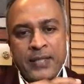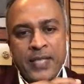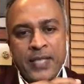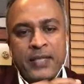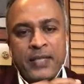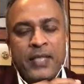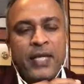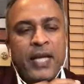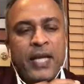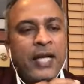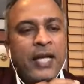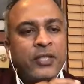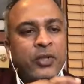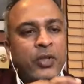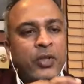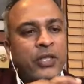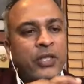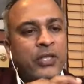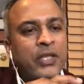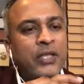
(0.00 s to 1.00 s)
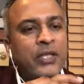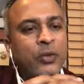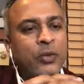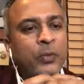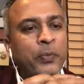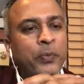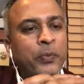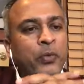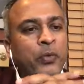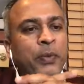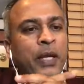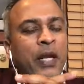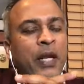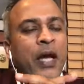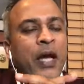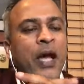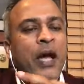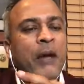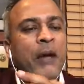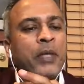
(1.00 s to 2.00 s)
আজকে একটি কাজ হয়েছে
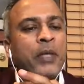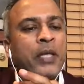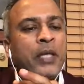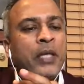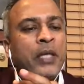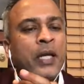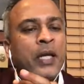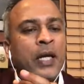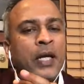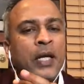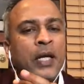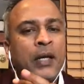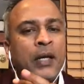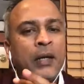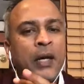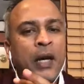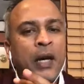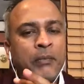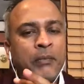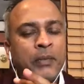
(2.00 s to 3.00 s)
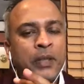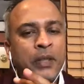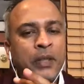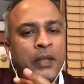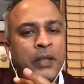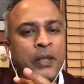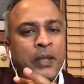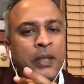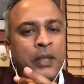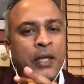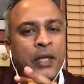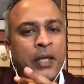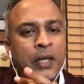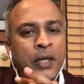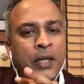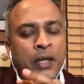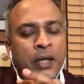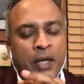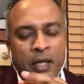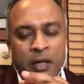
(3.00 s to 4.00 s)
দুপুরবেলা আমি আমি
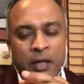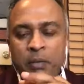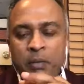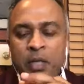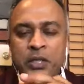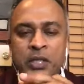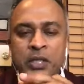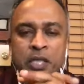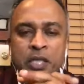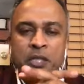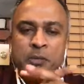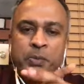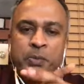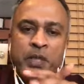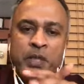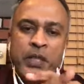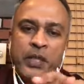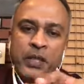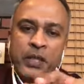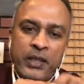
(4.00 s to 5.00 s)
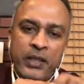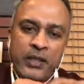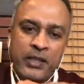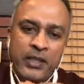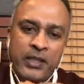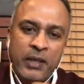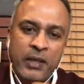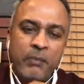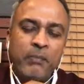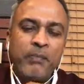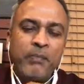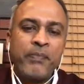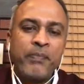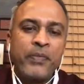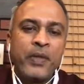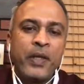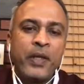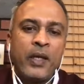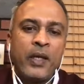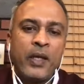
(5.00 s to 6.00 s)
এলমার্স হাসপাতালে গিয়েছিলাম
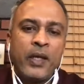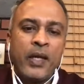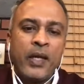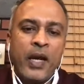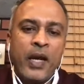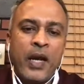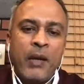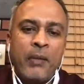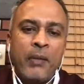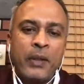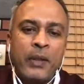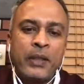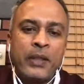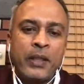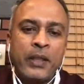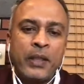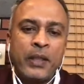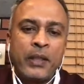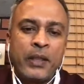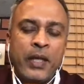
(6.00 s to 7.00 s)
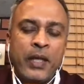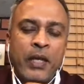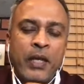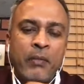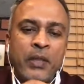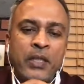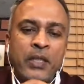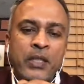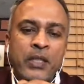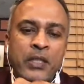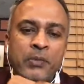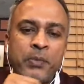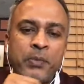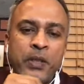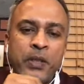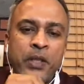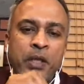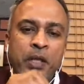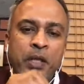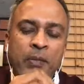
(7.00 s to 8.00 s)
আমাদের এলমার্স
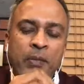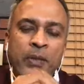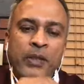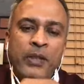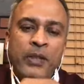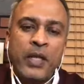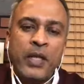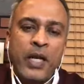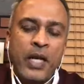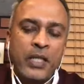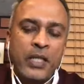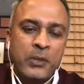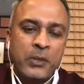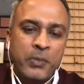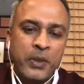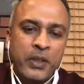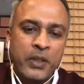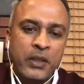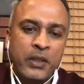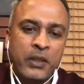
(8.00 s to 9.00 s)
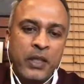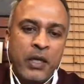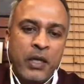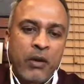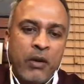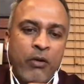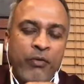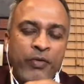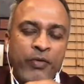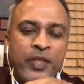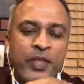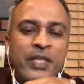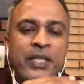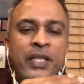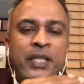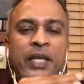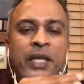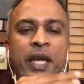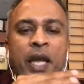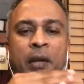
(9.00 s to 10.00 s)
হাসপাতাল আমাদের হাসপাতাল অফিস
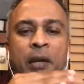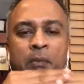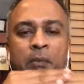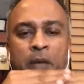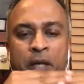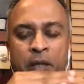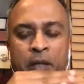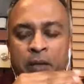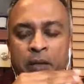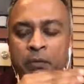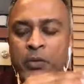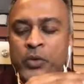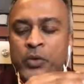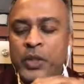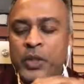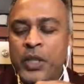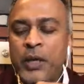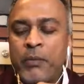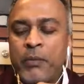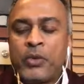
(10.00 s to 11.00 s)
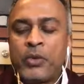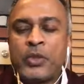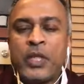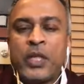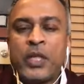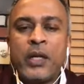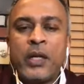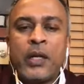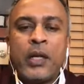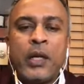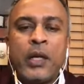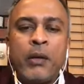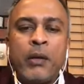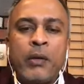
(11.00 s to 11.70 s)
থেকে এক মাইলের মধ্যে এবং তারা